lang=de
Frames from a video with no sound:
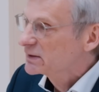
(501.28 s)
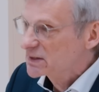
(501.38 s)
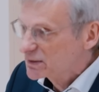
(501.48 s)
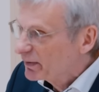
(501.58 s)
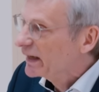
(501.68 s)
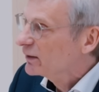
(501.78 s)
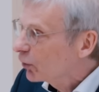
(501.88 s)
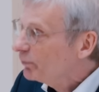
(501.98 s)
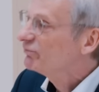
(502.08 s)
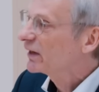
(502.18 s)
zwei
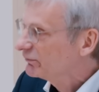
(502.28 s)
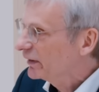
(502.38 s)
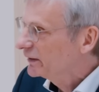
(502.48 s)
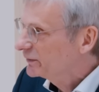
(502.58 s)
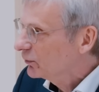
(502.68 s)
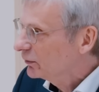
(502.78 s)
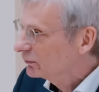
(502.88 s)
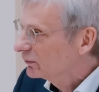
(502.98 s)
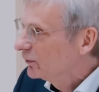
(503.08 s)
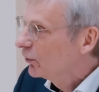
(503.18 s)
Gruppenvergewaltigungen
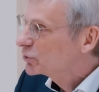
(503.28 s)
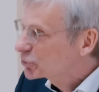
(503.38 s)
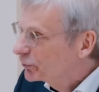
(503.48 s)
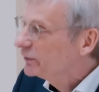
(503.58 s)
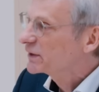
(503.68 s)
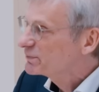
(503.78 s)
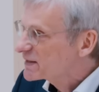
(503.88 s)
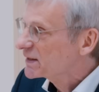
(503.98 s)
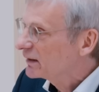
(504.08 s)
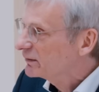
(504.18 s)
und stündlich
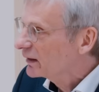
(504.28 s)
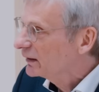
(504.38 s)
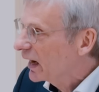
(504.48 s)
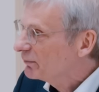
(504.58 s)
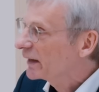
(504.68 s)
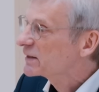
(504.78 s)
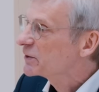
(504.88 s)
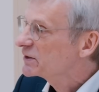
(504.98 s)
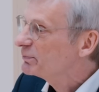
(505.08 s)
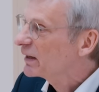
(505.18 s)
Messerattacken haben. Eine
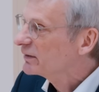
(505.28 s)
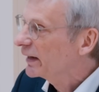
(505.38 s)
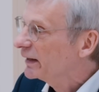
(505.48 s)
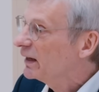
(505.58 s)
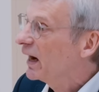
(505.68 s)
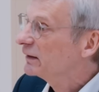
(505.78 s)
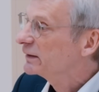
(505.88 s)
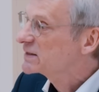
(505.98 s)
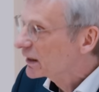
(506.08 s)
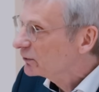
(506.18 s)
solche Partei hat
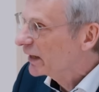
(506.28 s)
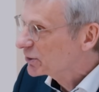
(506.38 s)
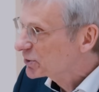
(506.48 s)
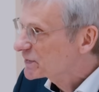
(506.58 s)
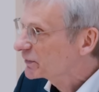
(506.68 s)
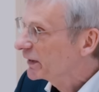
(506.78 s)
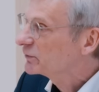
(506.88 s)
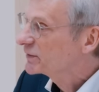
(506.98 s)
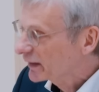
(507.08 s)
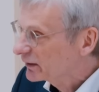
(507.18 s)
in Sack und Asche zu gehen
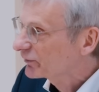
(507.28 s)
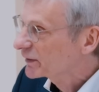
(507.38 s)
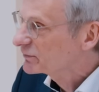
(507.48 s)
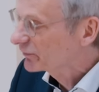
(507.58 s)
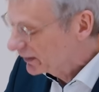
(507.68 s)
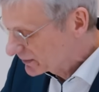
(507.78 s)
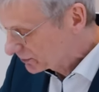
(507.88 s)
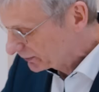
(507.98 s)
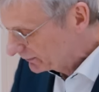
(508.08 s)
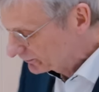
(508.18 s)
und hier keine frechen Fragen zu
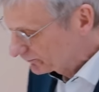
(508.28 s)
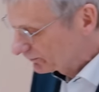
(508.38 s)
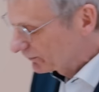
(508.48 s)
stellen.